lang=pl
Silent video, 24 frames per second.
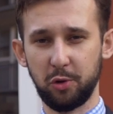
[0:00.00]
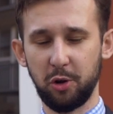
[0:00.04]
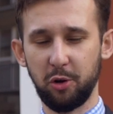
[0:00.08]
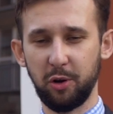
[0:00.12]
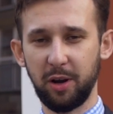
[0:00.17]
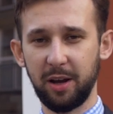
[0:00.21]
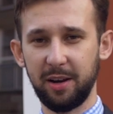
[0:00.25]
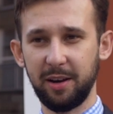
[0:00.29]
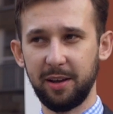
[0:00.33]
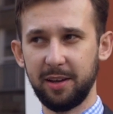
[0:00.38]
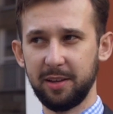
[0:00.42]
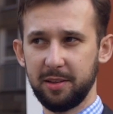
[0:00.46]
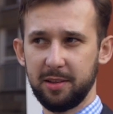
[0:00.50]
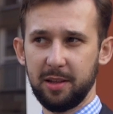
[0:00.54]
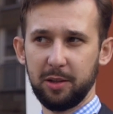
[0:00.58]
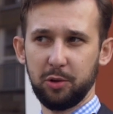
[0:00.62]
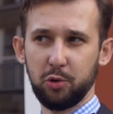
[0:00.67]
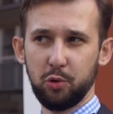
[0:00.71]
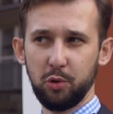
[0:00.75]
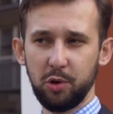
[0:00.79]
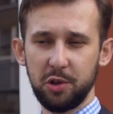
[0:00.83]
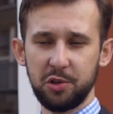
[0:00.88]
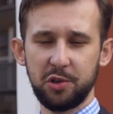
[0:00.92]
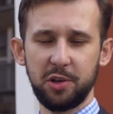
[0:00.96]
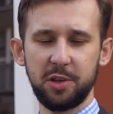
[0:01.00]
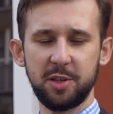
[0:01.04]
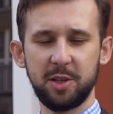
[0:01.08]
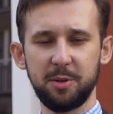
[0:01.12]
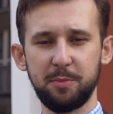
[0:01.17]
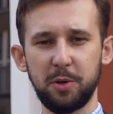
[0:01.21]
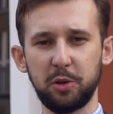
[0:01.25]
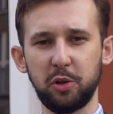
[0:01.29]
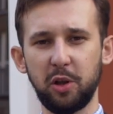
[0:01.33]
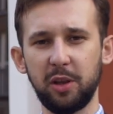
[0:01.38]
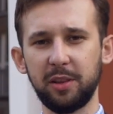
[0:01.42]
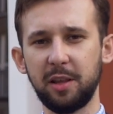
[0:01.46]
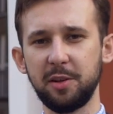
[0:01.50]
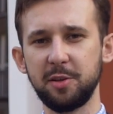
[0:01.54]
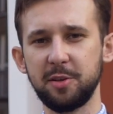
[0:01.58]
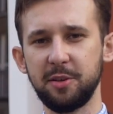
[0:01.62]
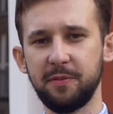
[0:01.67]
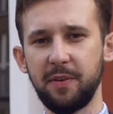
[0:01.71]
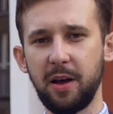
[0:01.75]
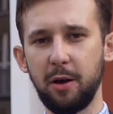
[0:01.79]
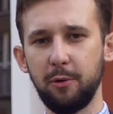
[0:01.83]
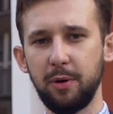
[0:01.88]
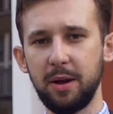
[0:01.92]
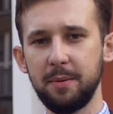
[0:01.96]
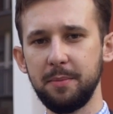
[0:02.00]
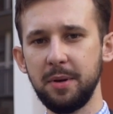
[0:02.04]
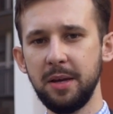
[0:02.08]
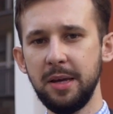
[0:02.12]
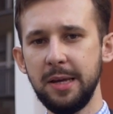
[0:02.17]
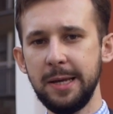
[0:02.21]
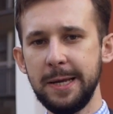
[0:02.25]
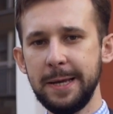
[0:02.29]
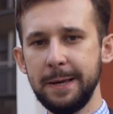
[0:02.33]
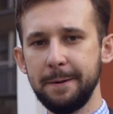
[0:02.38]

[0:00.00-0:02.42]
rzut oka, ale kiedy na drugi dzień sobie to analizowałem,